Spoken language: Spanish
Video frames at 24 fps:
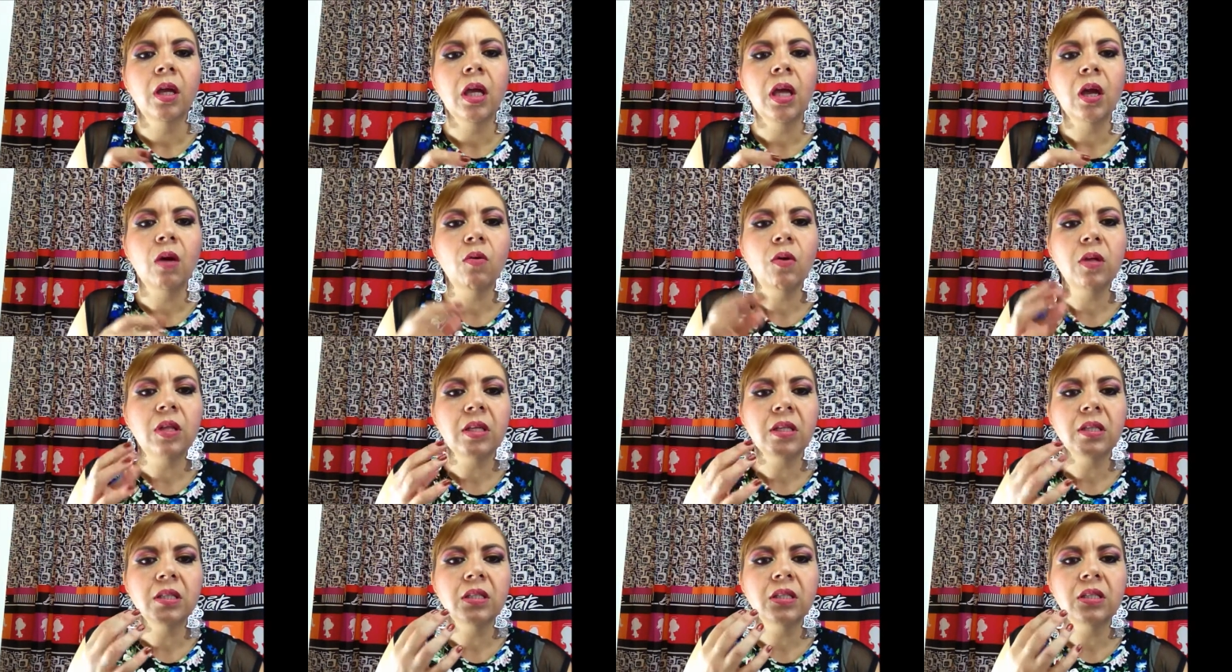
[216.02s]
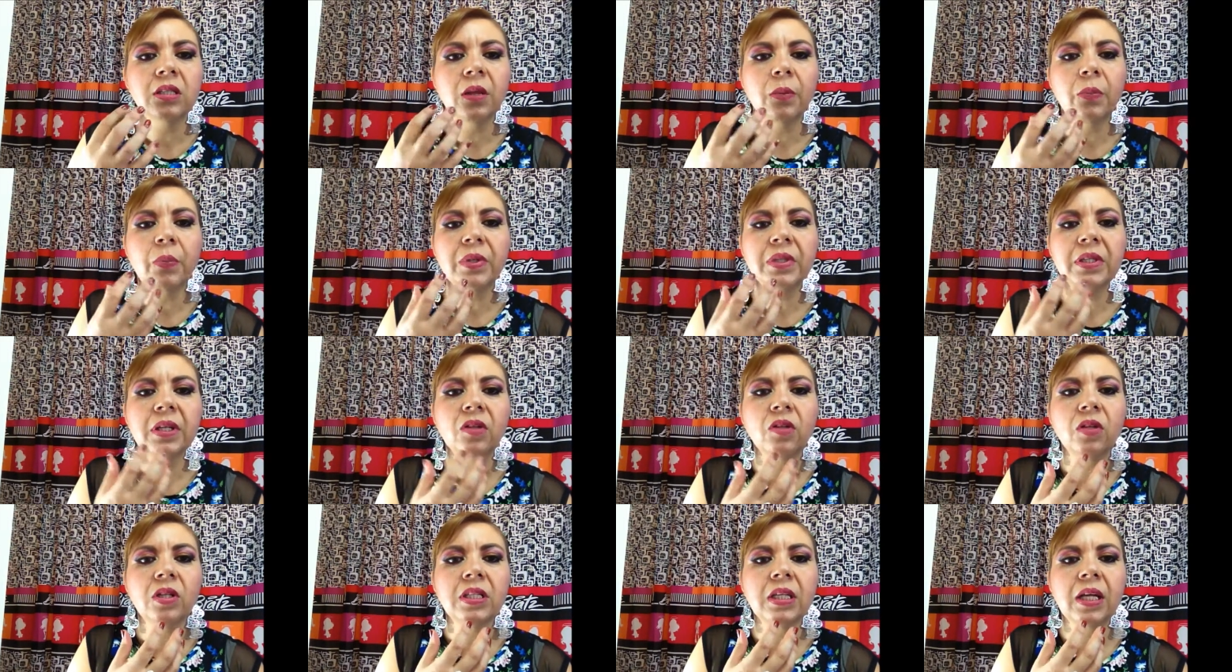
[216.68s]
Y ahorita se está
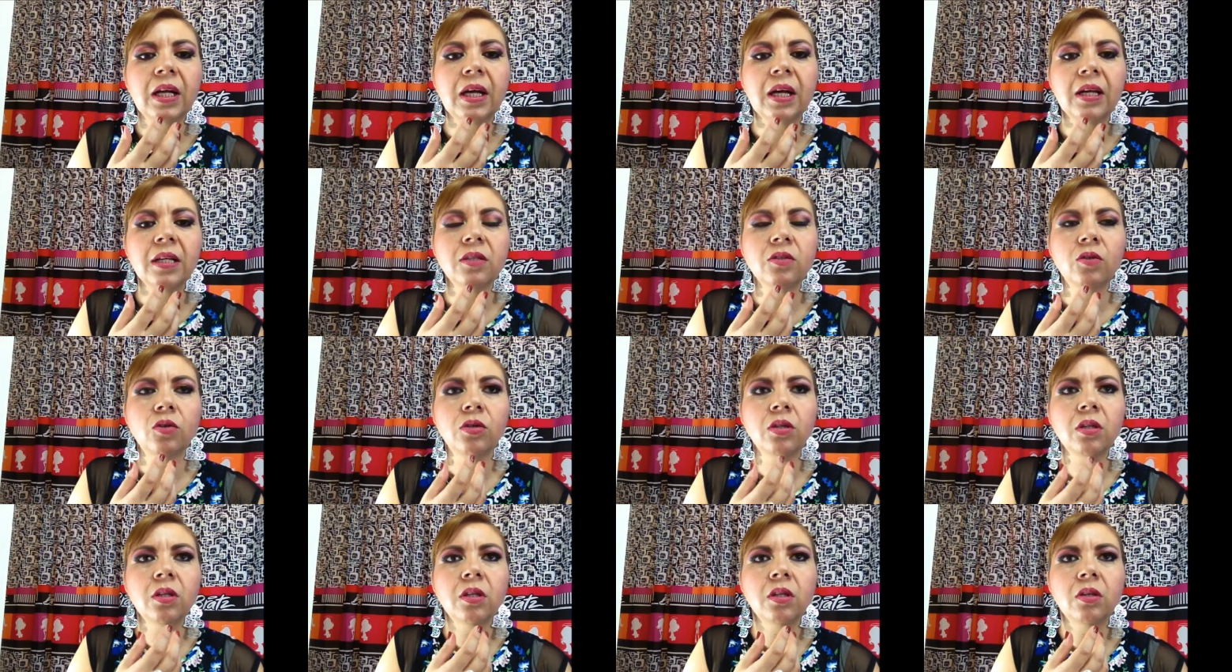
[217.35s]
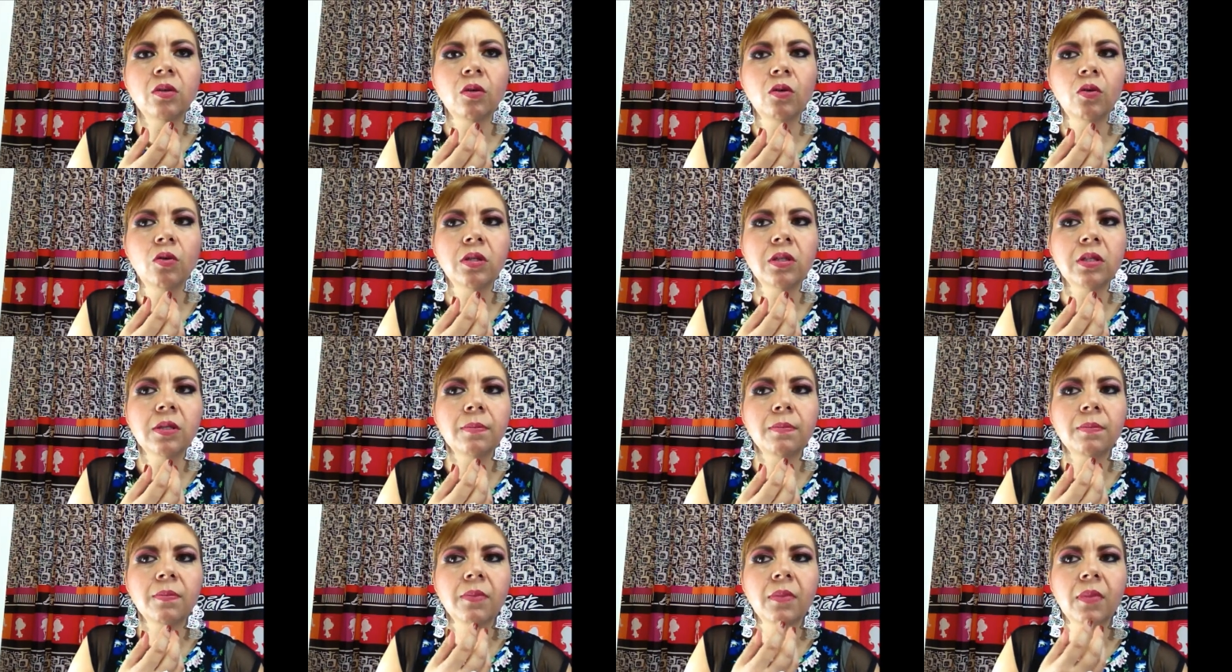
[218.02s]
empezando a secar y estoy sintiendo yo
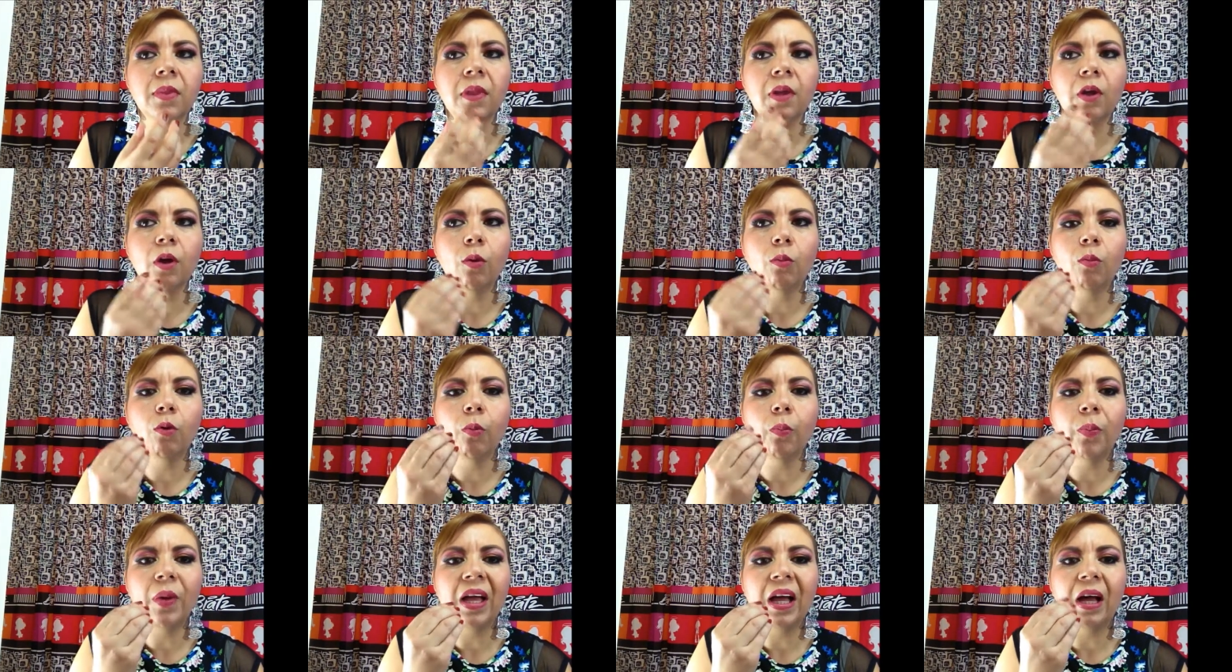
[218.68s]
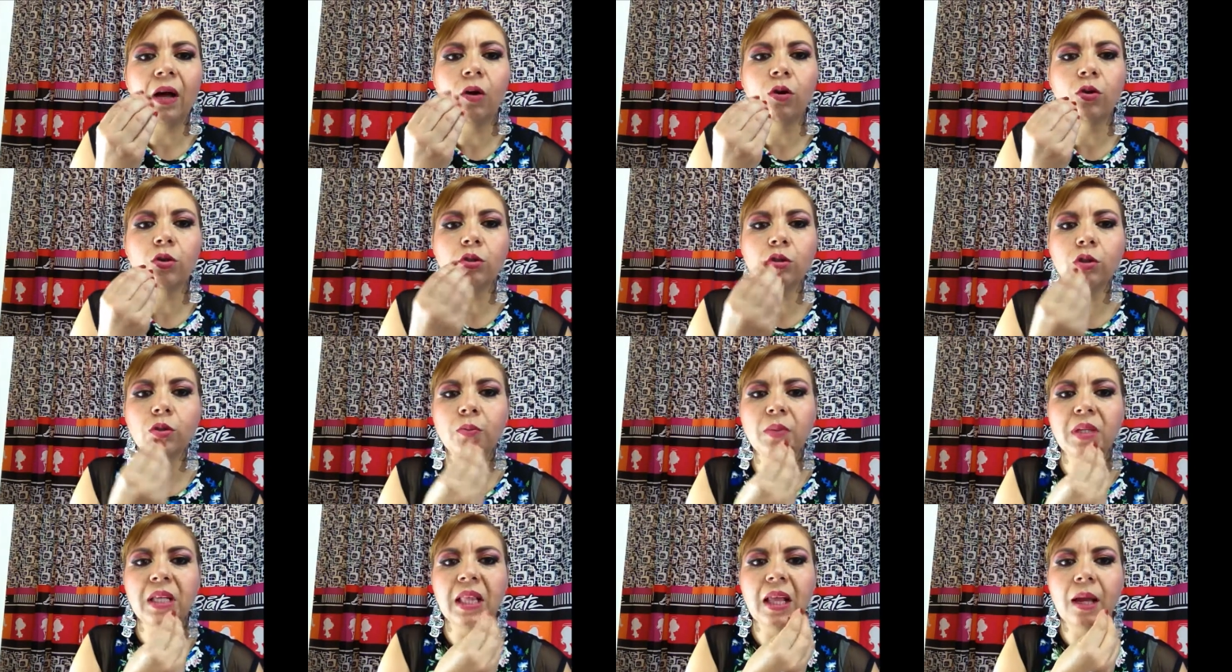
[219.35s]
así como
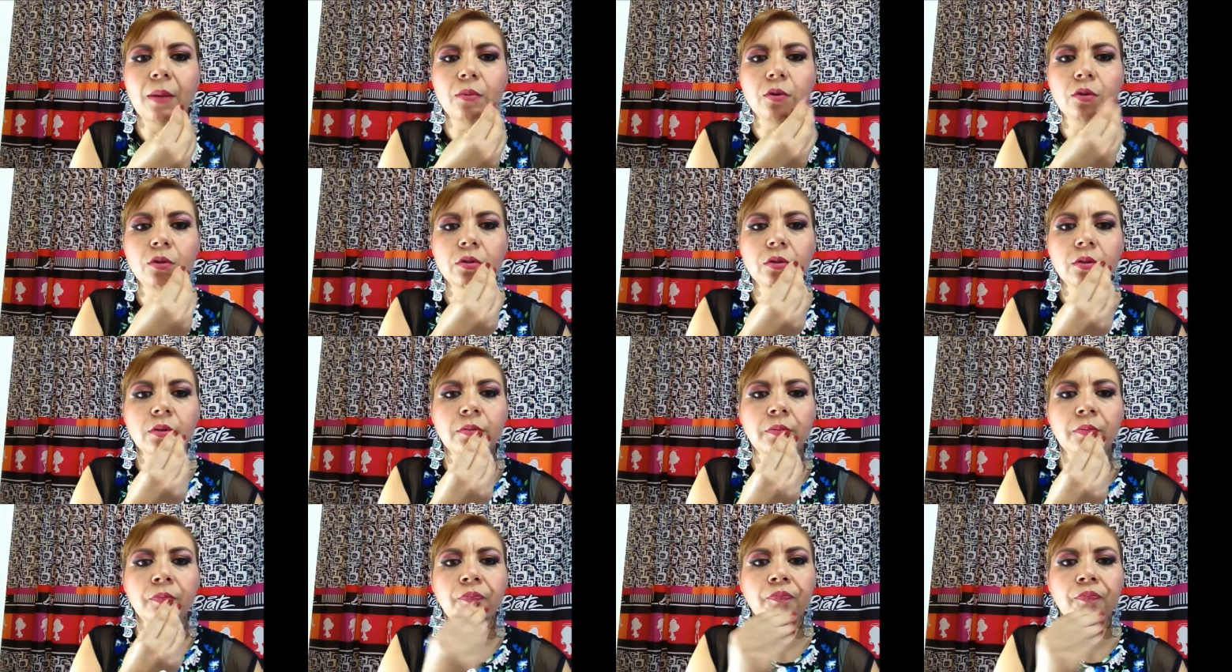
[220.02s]
pegajosos mis labios.